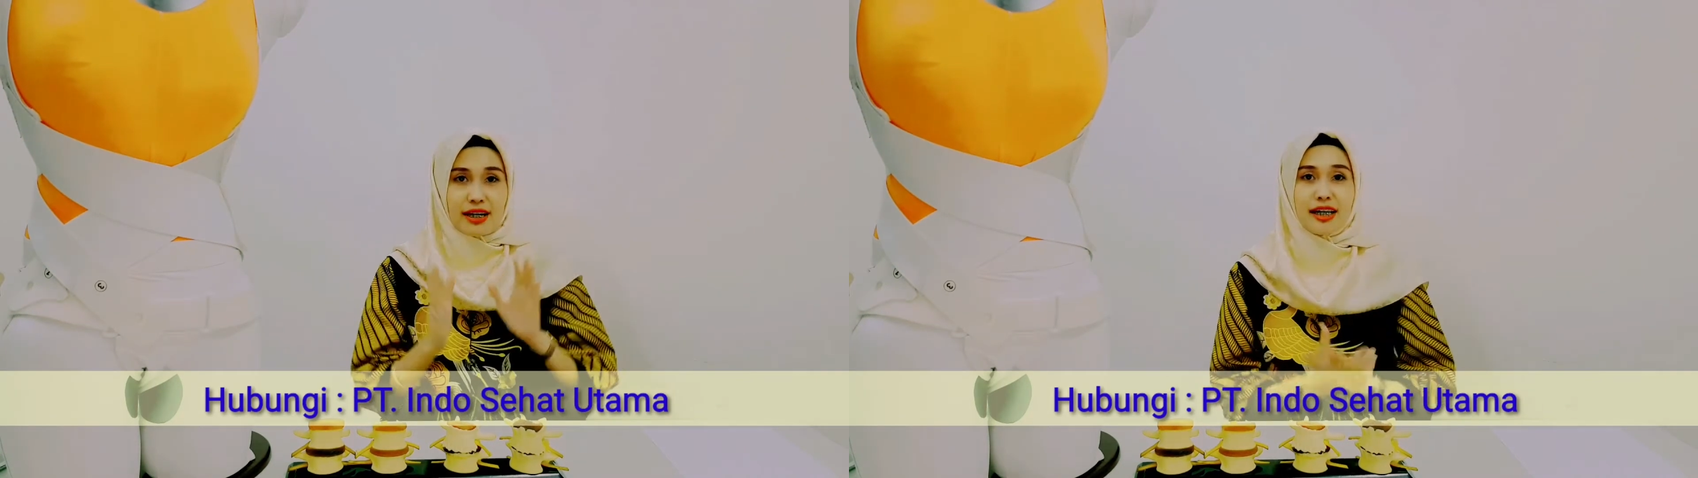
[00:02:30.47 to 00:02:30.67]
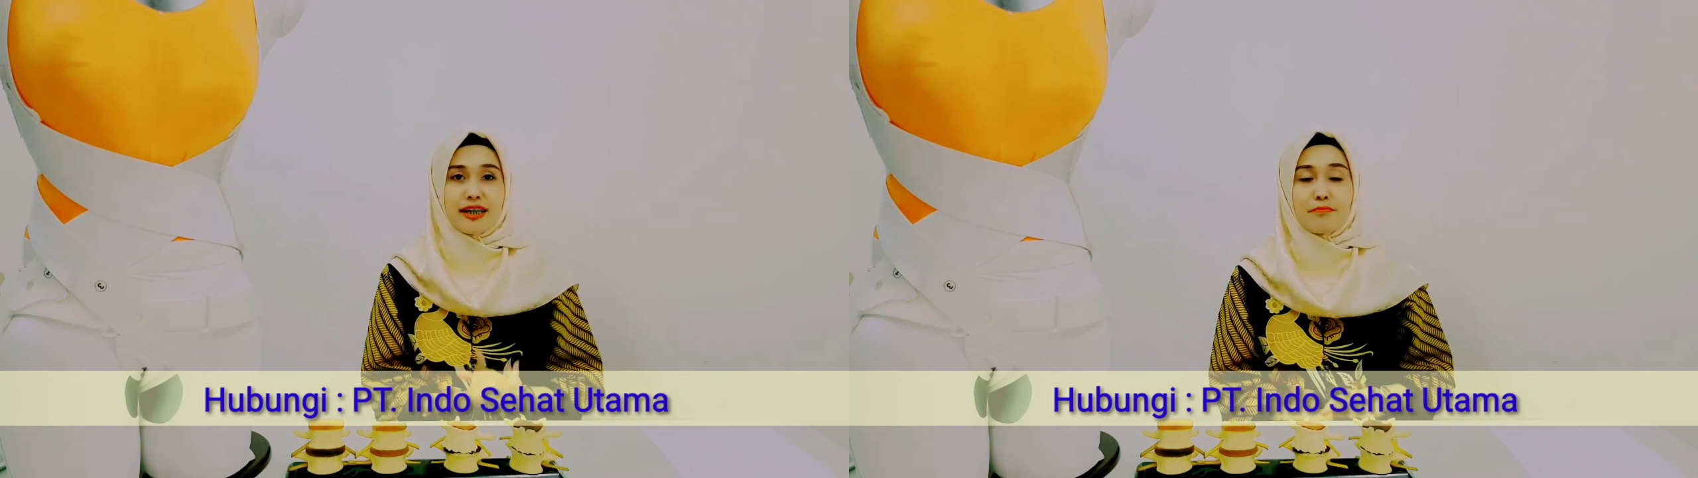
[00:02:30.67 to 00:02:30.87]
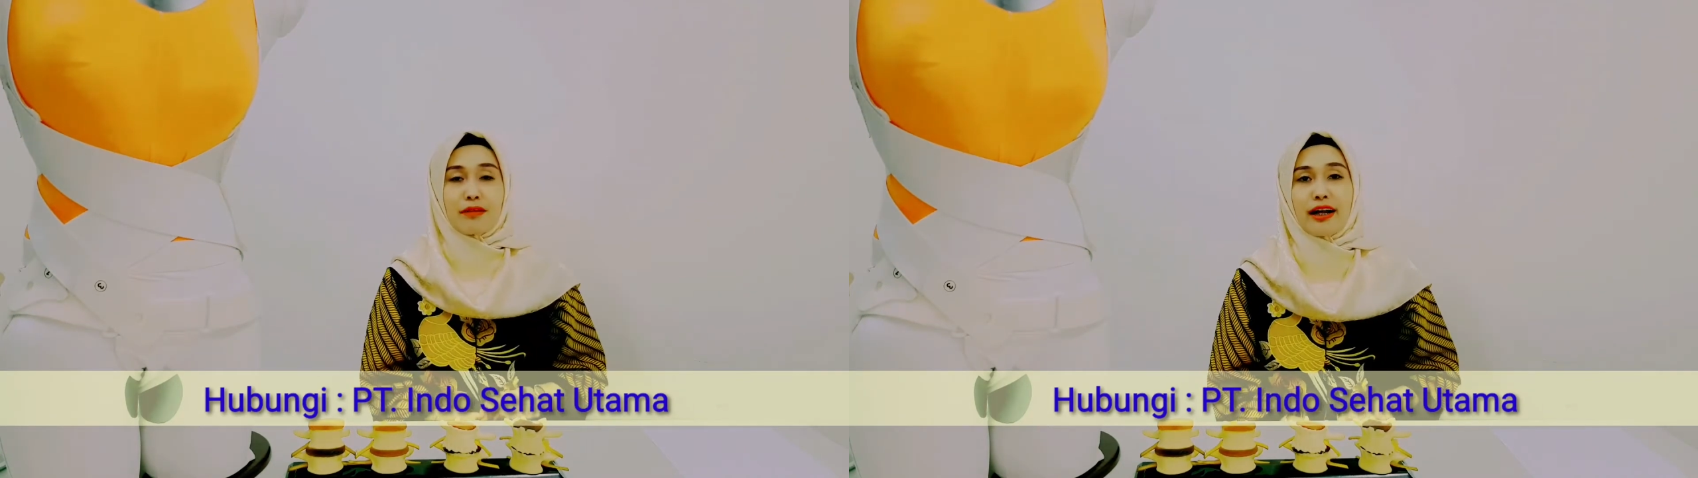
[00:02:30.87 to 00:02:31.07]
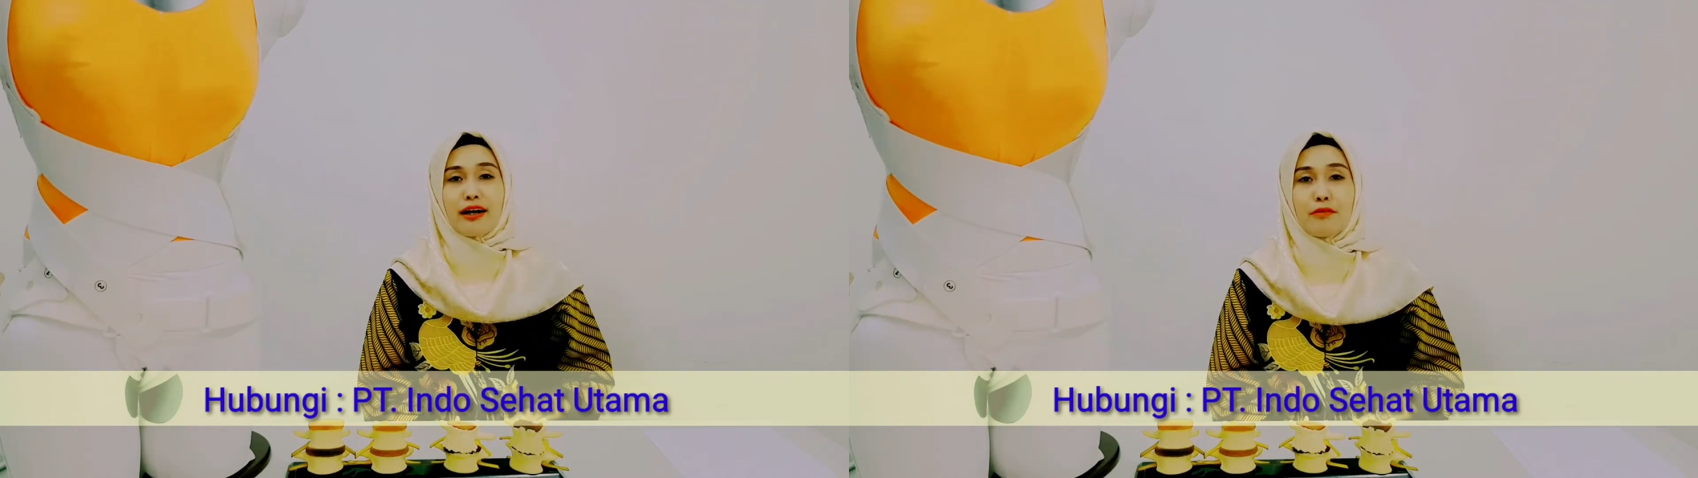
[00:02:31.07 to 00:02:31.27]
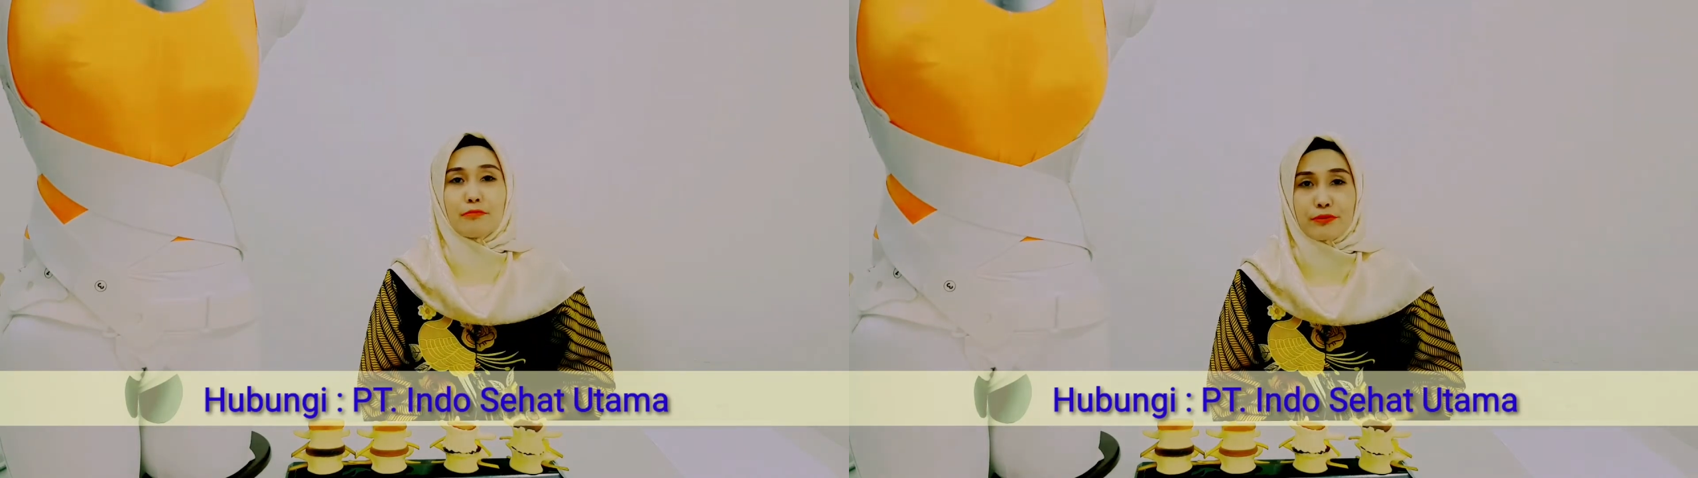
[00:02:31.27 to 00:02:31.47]
sekali
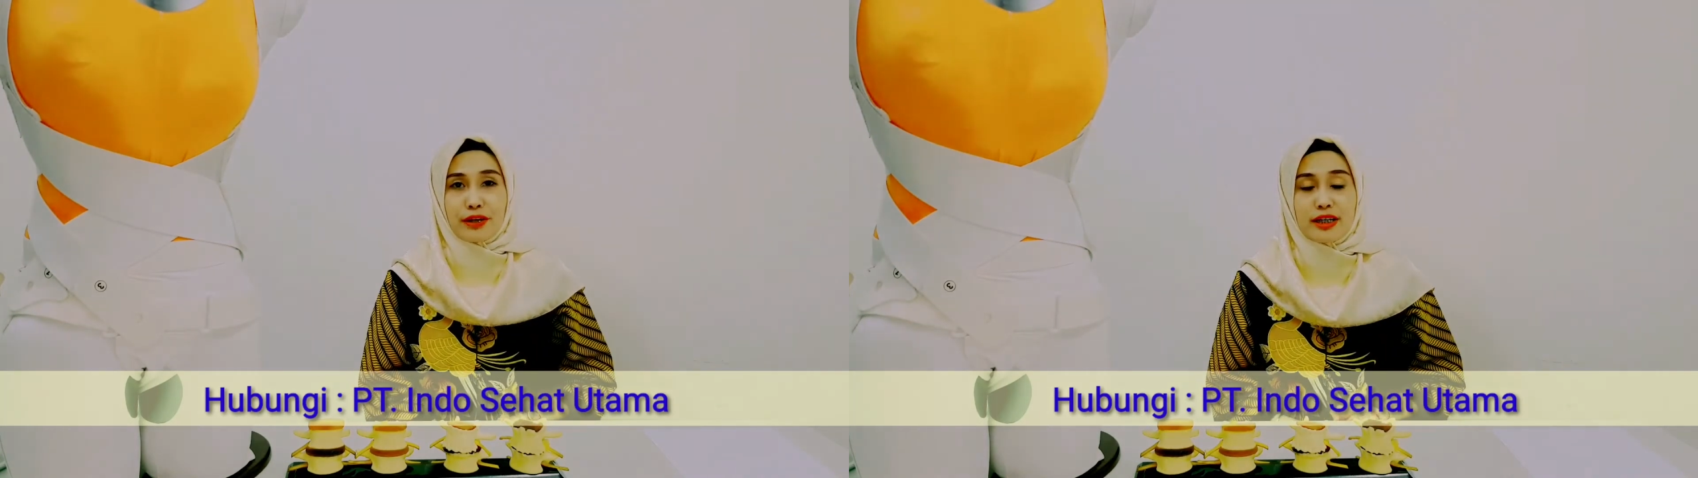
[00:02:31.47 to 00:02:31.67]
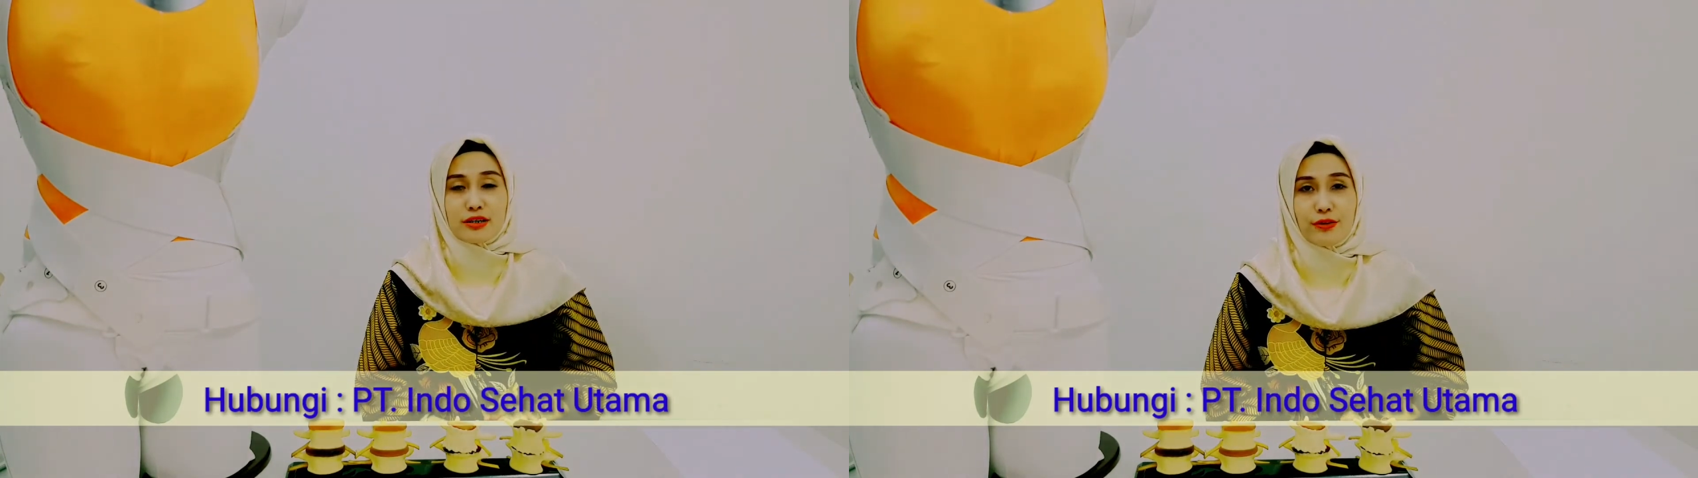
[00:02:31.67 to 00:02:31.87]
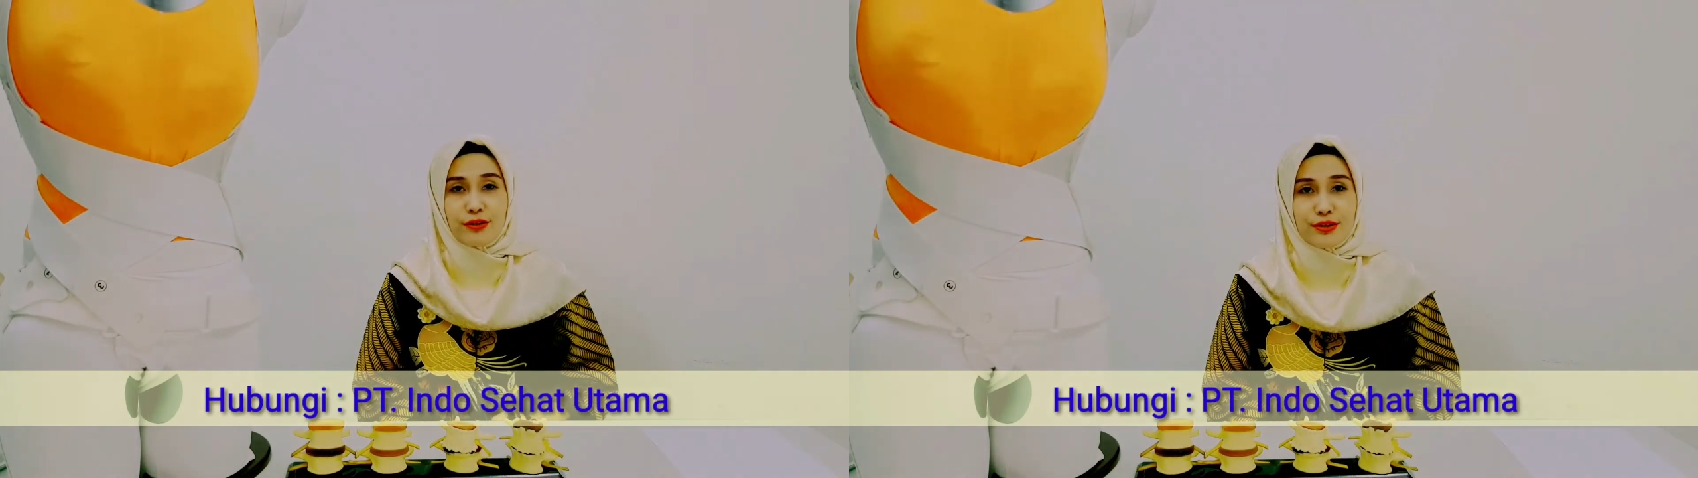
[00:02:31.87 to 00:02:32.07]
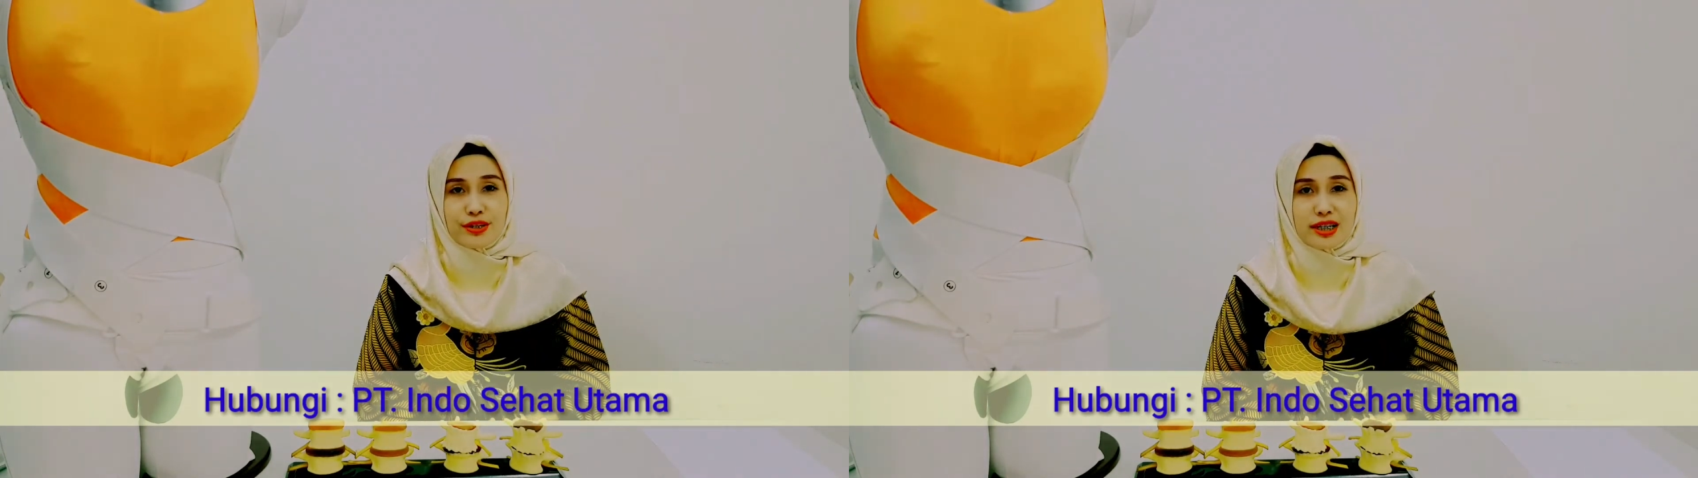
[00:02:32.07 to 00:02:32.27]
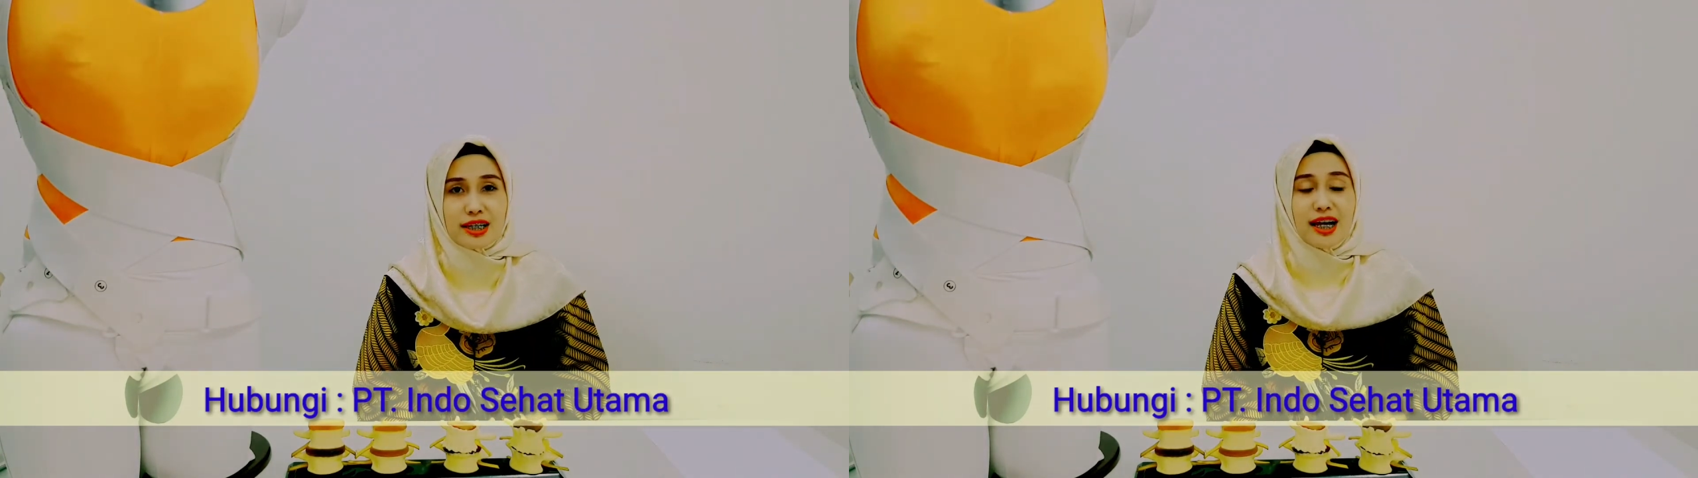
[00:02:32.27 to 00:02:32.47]
mereka mempunyai
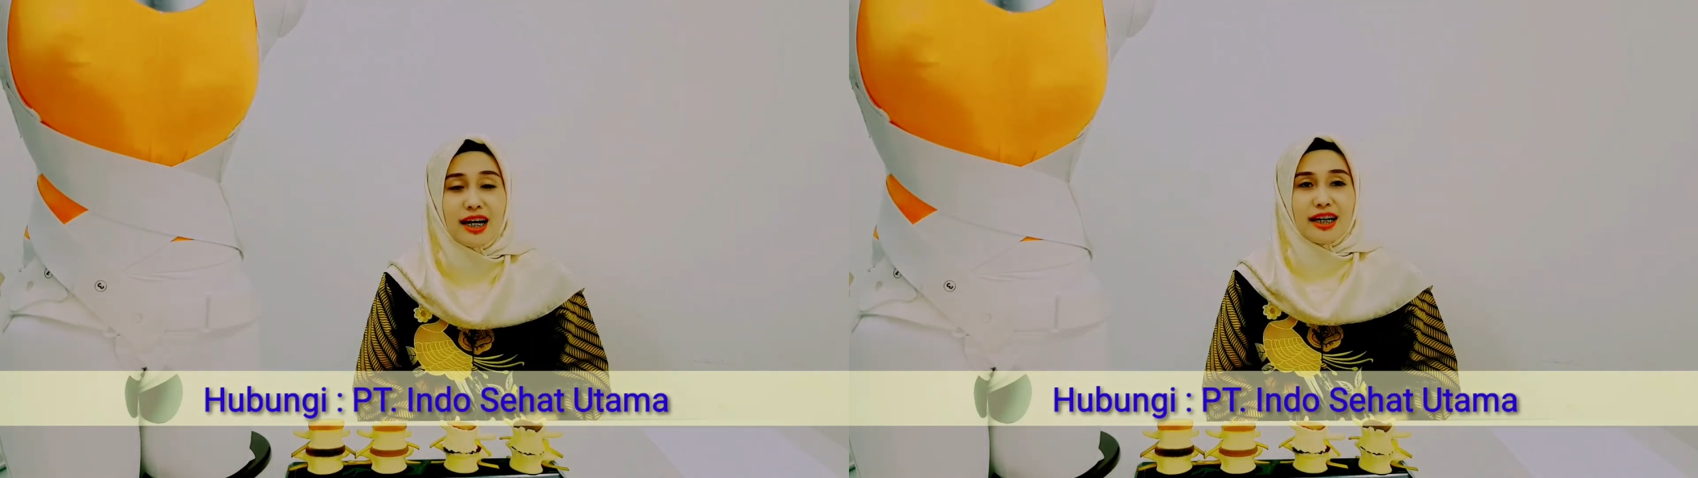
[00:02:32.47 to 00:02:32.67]
skoliosis.